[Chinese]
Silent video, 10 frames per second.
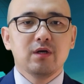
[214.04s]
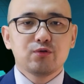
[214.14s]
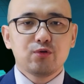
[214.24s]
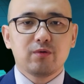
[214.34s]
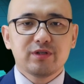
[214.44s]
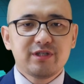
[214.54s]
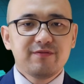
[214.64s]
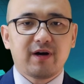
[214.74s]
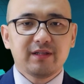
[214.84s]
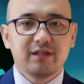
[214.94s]
去过
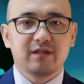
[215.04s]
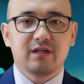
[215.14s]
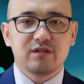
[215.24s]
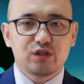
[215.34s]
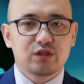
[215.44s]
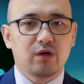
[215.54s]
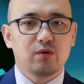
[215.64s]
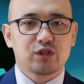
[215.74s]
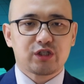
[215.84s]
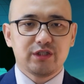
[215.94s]
新发地的人至少
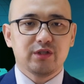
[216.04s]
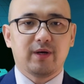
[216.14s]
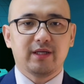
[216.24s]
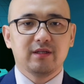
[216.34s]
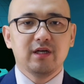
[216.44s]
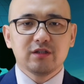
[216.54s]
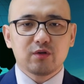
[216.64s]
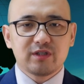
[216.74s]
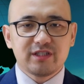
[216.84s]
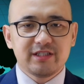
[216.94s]
有十几万，
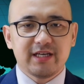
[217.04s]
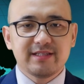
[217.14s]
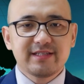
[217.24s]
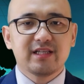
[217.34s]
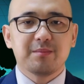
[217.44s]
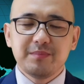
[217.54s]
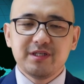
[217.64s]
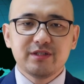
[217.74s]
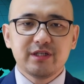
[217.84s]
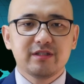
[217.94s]
都是潜在的
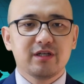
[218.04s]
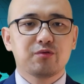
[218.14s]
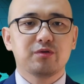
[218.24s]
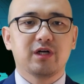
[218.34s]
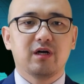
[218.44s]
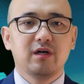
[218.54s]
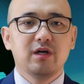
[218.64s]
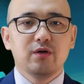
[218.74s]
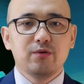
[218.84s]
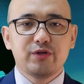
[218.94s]
密切接触者。
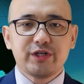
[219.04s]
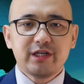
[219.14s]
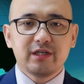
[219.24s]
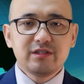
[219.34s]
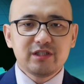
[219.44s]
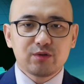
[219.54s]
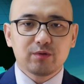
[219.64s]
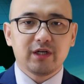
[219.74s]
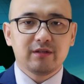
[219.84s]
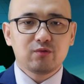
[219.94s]
与这些人接触
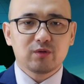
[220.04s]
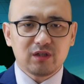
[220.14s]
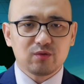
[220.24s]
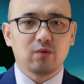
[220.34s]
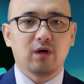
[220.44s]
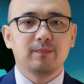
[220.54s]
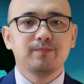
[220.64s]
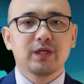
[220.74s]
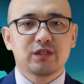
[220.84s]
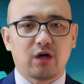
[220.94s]
的人数更多，
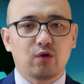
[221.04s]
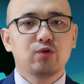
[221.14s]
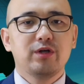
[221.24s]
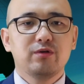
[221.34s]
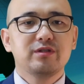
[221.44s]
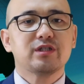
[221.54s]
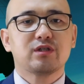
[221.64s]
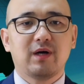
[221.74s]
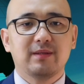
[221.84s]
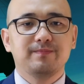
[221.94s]
少说也有几
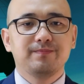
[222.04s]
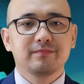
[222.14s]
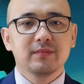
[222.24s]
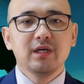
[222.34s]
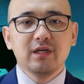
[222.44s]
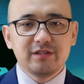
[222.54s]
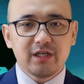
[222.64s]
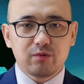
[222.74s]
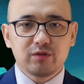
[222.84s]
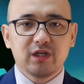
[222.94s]
十万。
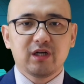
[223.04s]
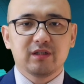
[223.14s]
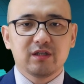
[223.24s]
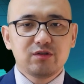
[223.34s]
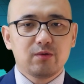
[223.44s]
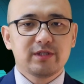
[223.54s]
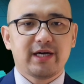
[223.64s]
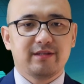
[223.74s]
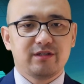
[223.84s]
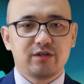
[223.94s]
接触者可能就
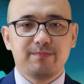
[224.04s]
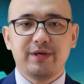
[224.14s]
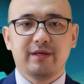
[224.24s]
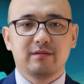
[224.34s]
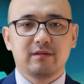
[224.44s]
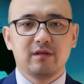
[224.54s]
在您身边，